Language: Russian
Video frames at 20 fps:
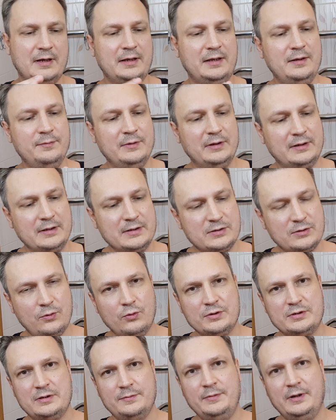какими-то
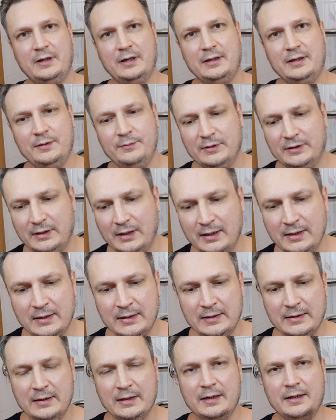скосами, какими-то
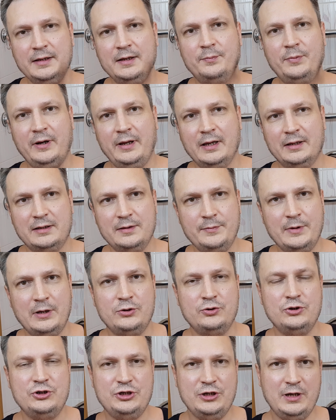неприятными
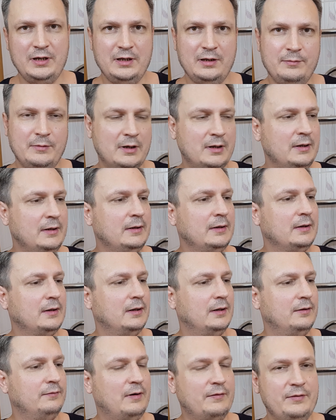ощущениями
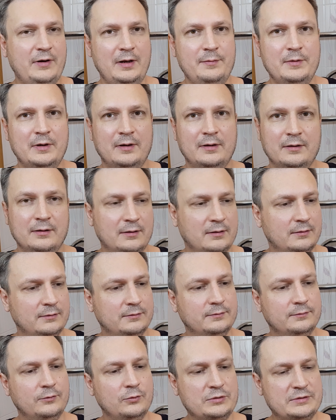во время
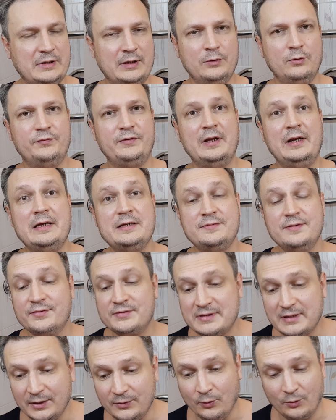установки лезвия в
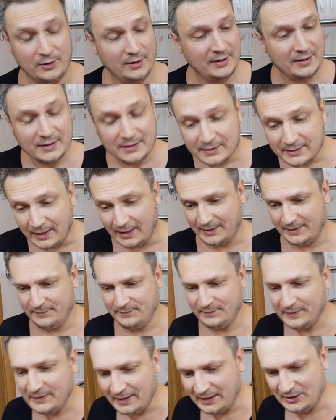станок. Так,
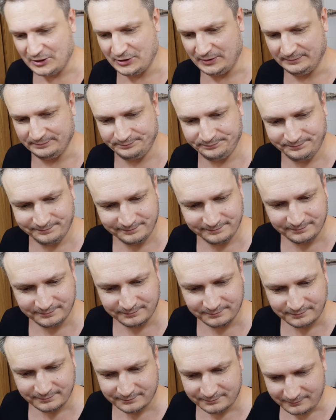дальше.
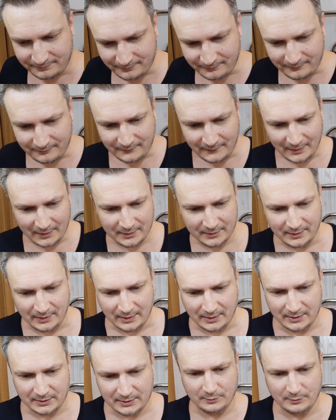
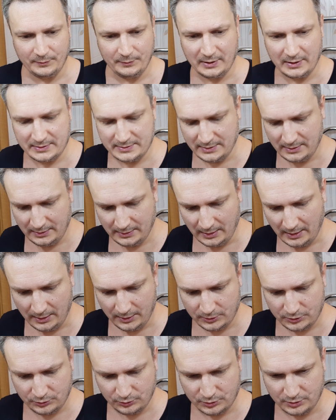Так, это мы показали.
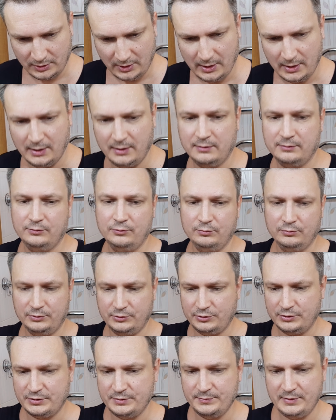А, что ж, а, думал,
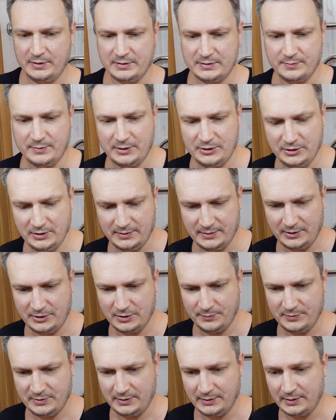что же мы не замочили,
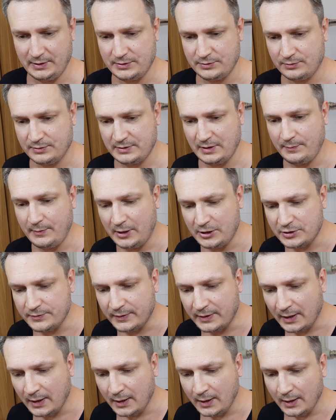зачем синтетику
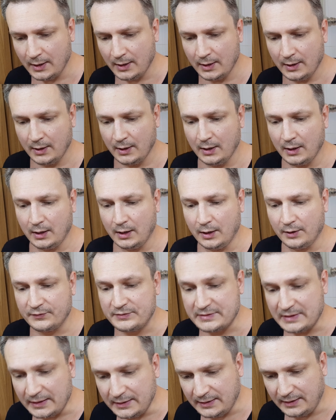замачивать. В
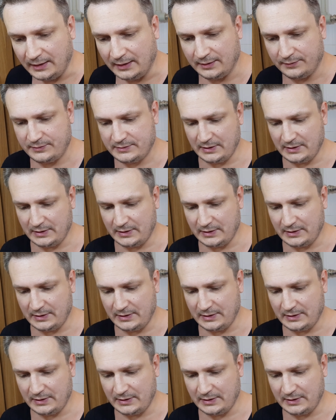станке. В